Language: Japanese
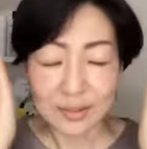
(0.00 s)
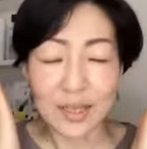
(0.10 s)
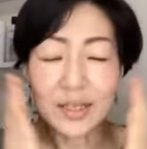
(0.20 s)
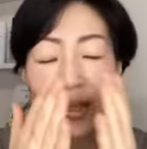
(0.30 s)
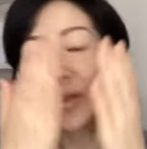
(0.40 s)

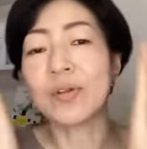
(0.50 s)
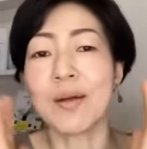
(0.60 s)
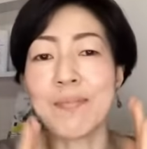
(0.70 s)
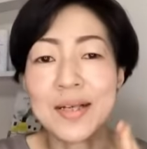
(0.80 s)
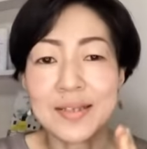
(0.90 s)
撫でるよう
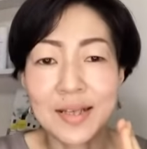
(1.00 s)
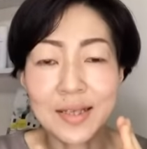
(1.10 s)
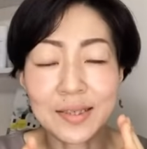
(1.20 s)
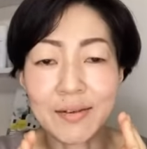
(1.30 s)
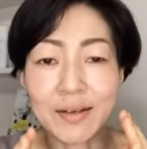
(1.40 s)
な
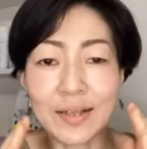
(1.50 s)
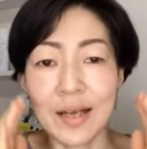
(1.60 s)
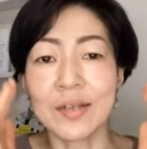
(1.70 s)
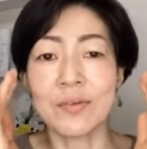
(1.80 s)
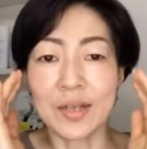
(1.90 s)
マッサージでは
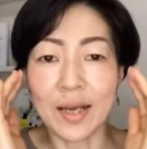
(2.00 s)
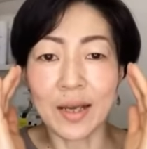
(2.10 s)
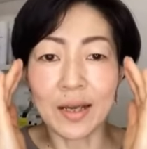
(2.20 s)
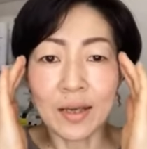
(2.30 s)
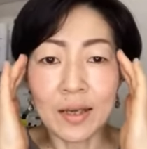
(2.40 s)
ないの
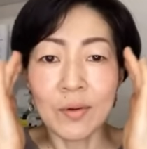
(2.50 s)
で